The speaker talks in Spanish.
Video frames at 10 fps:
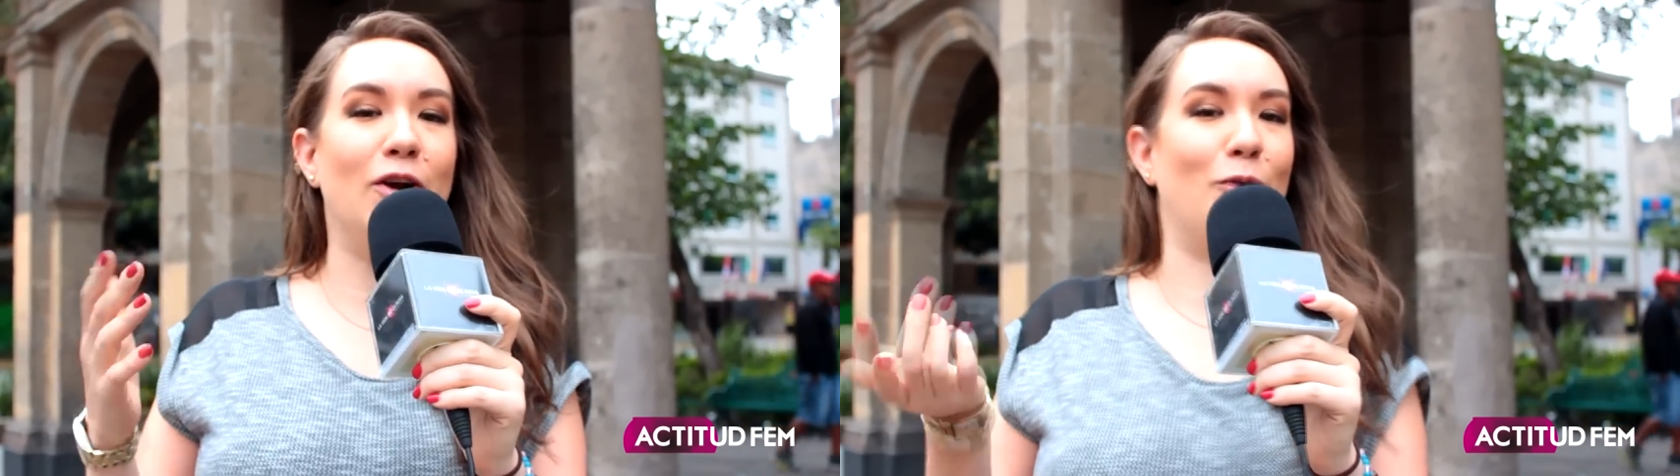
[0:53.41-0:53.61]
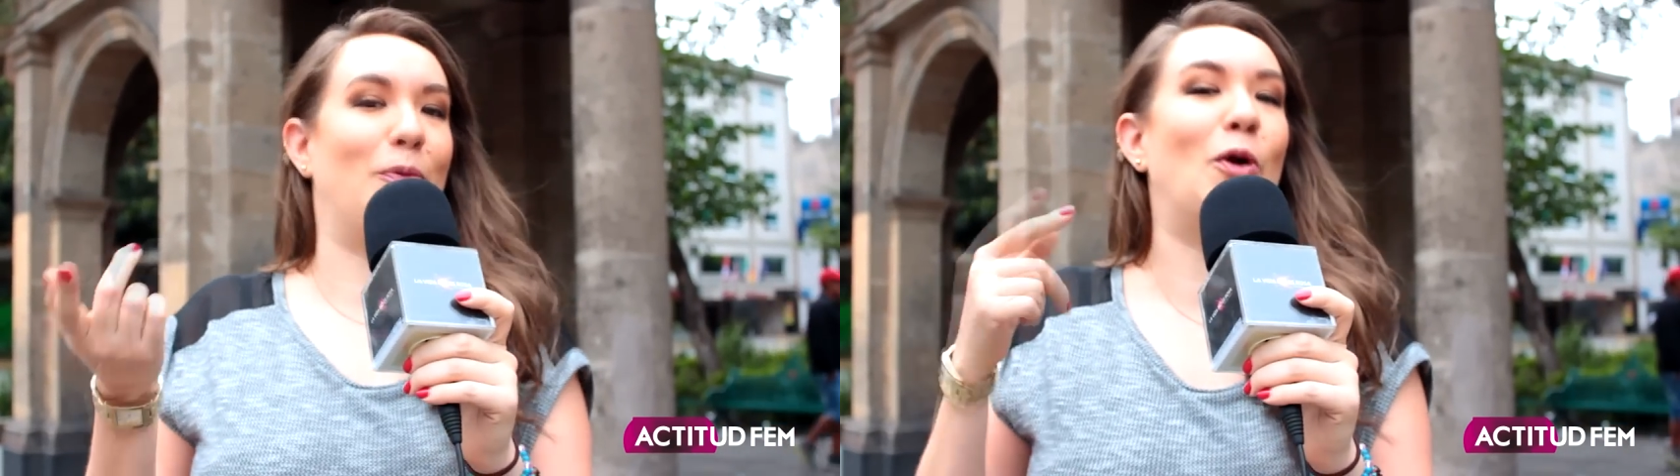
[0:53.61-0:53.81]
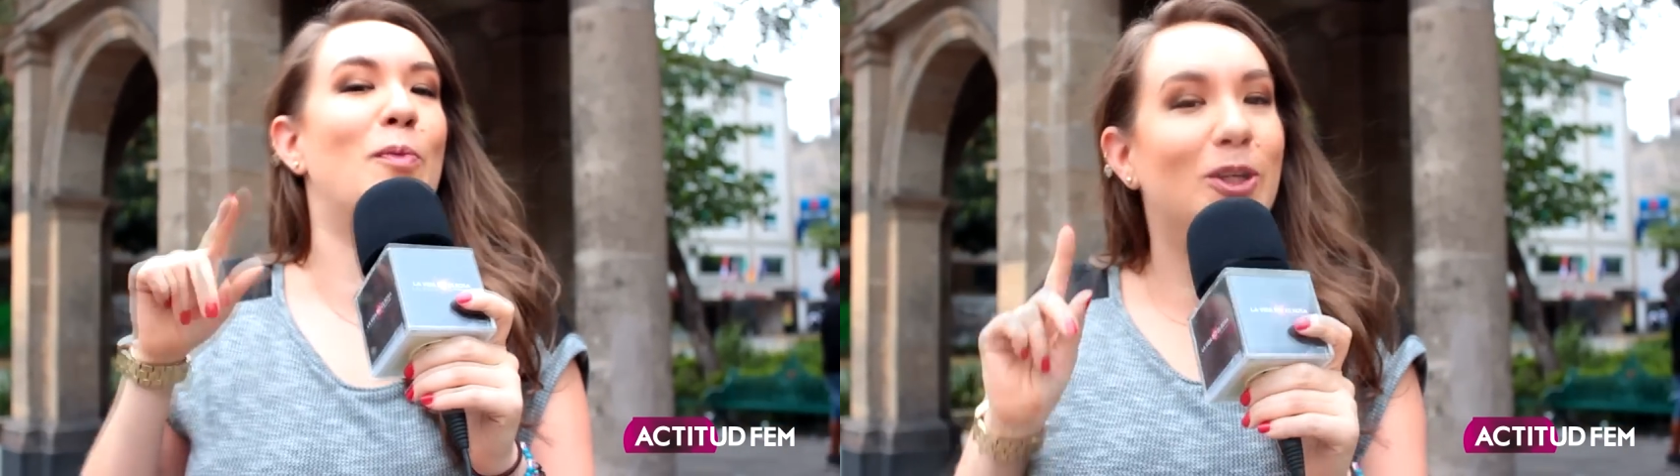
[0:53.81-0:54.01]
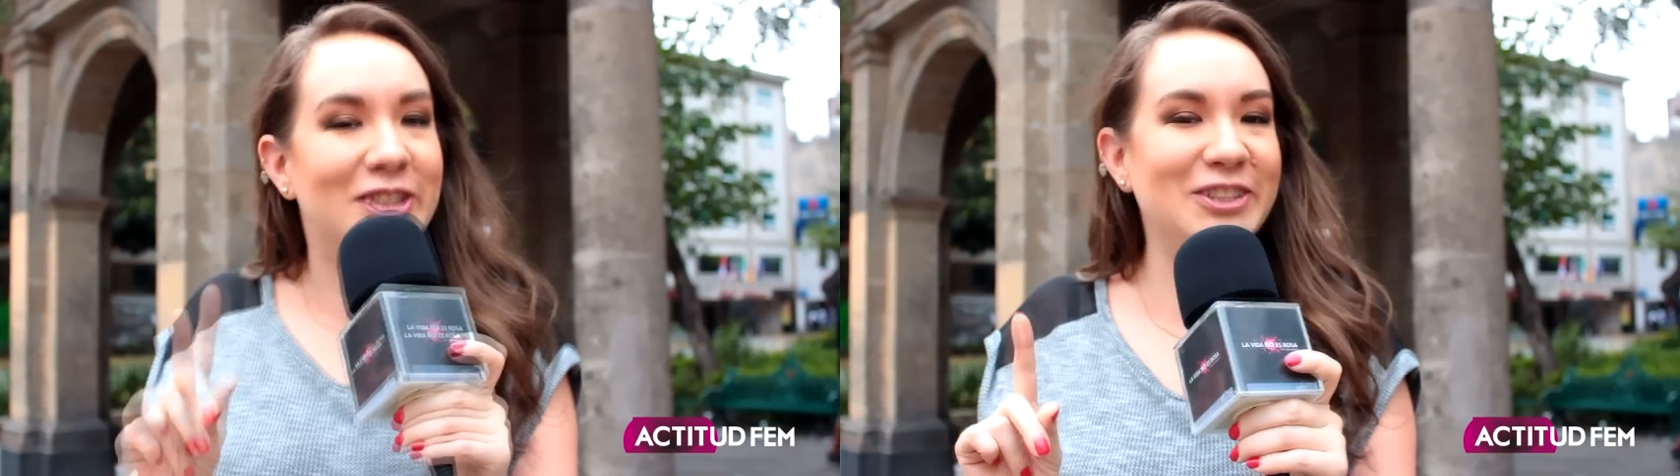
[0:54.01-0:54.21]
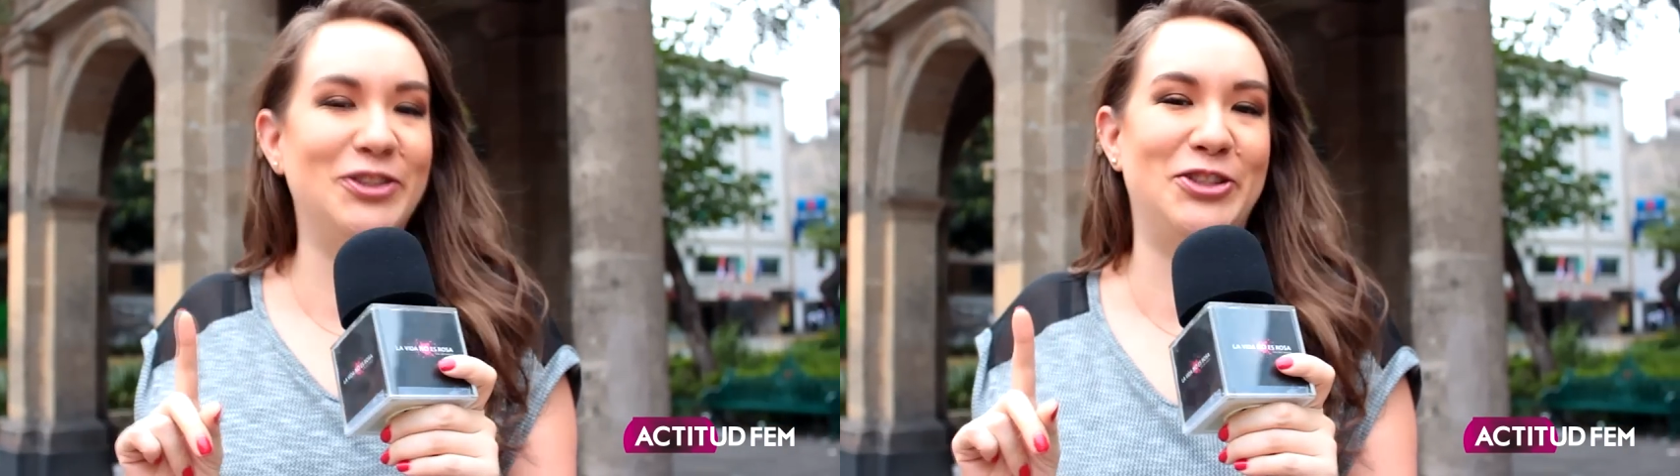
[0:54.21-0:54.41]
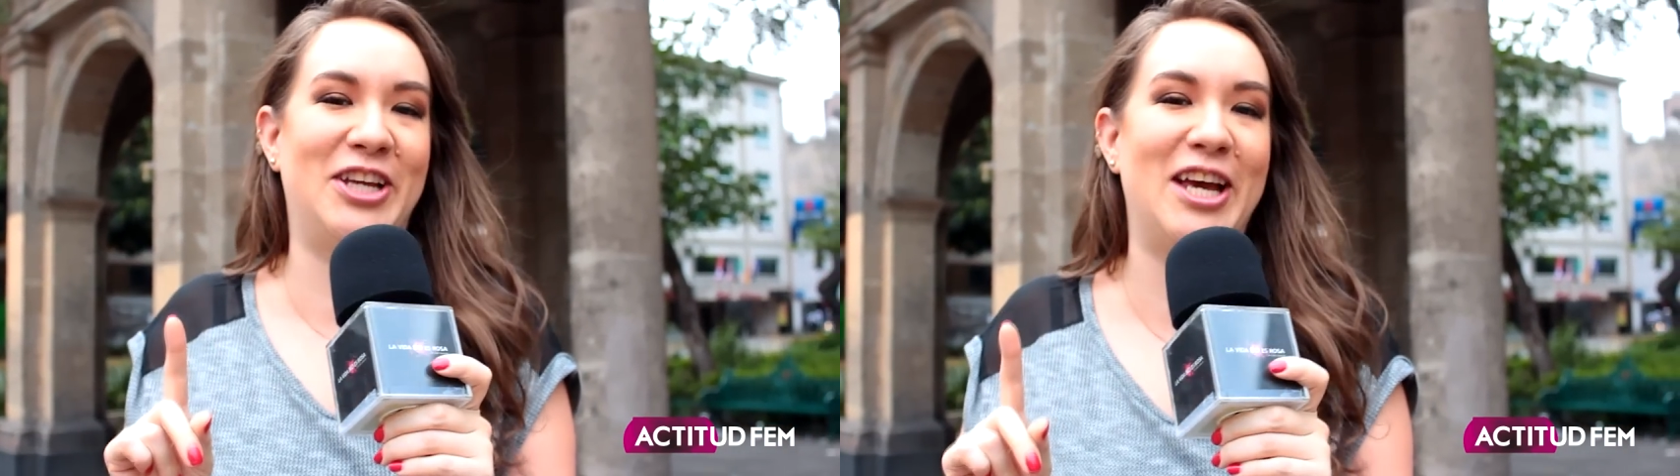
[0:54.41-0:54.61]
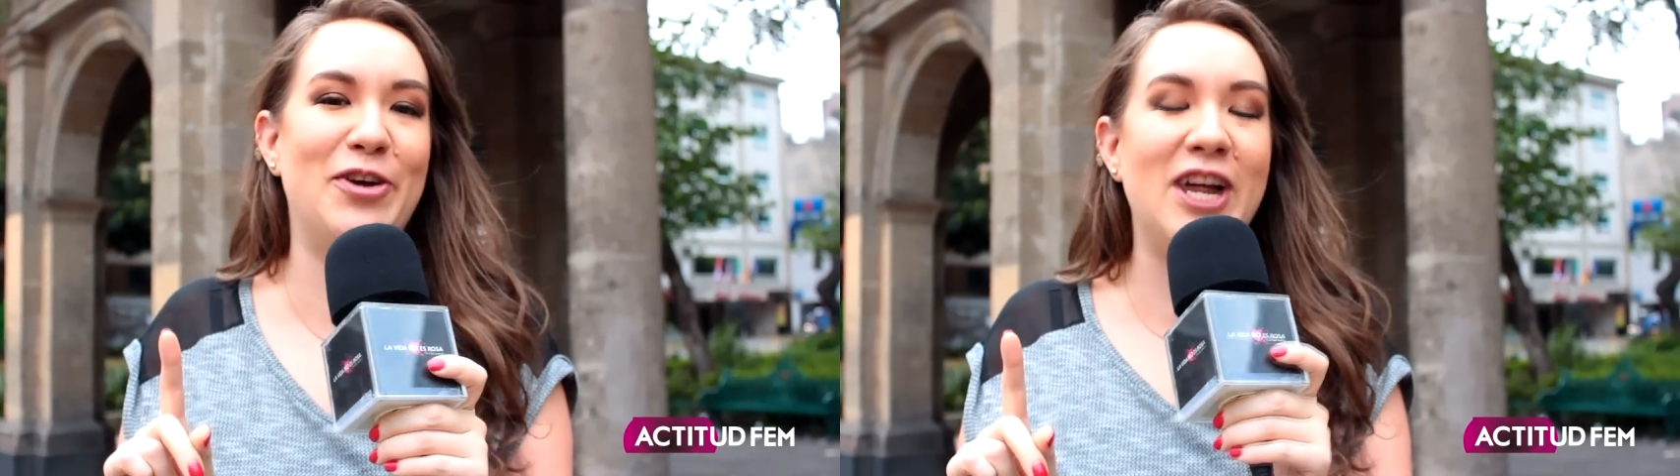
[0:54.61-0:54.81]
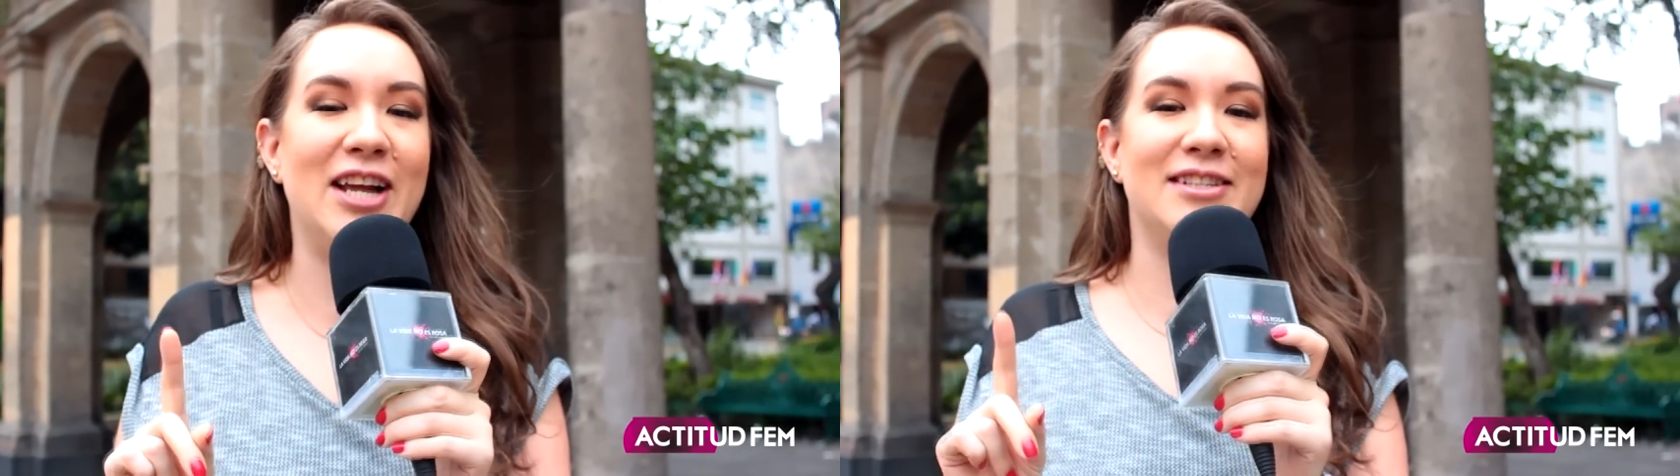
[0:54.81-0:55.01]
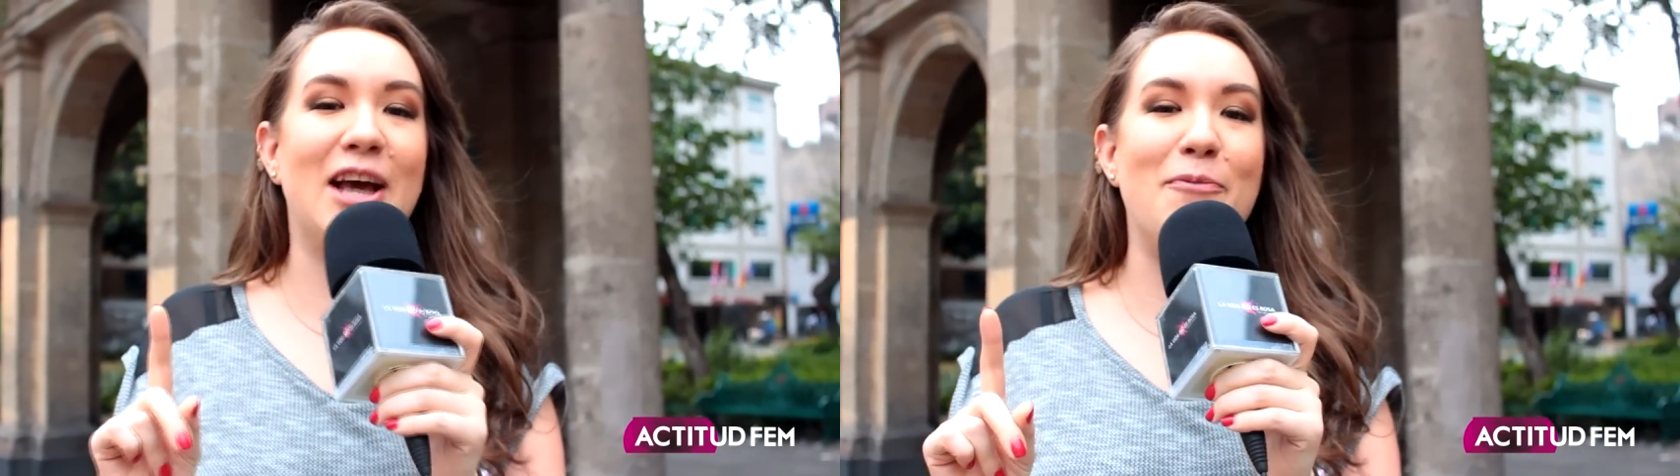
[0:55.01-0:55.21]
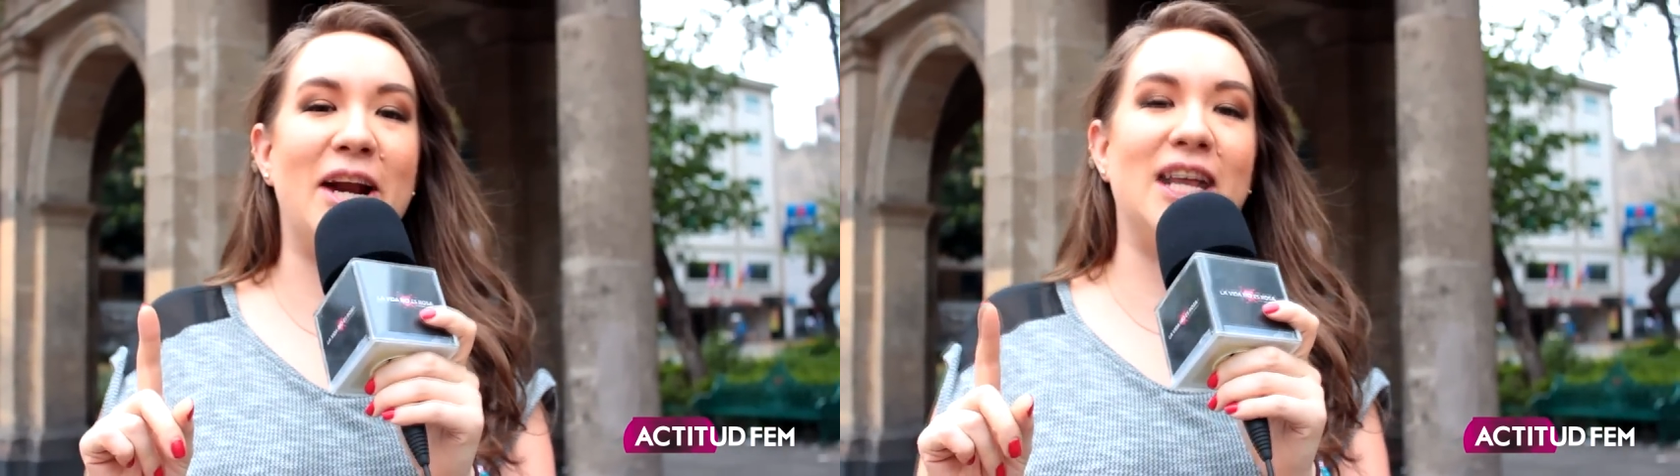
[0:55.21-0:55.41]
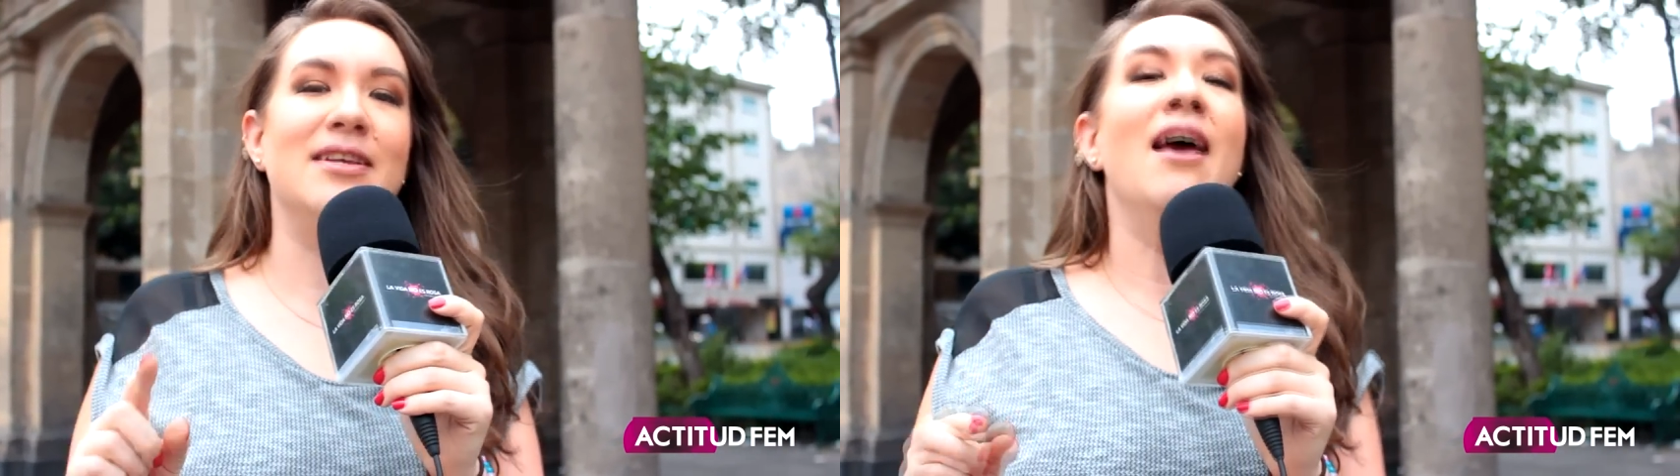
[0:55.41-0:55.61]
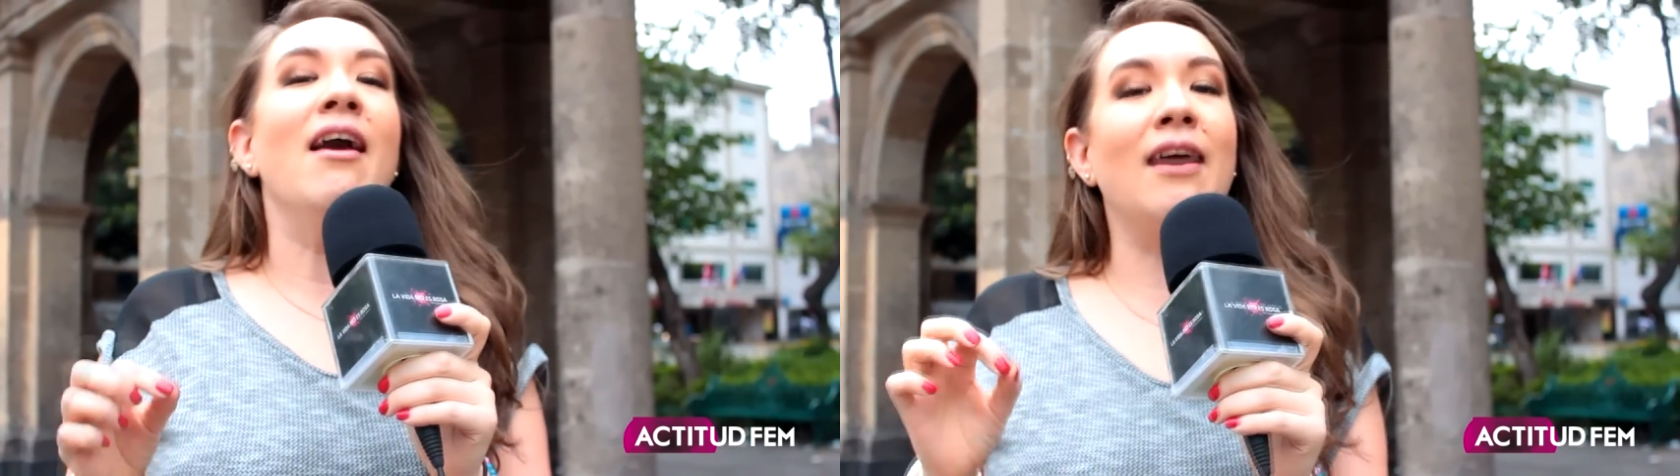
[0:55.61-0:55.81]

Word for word: o por lo menos eso nos dijeron a las cámaras,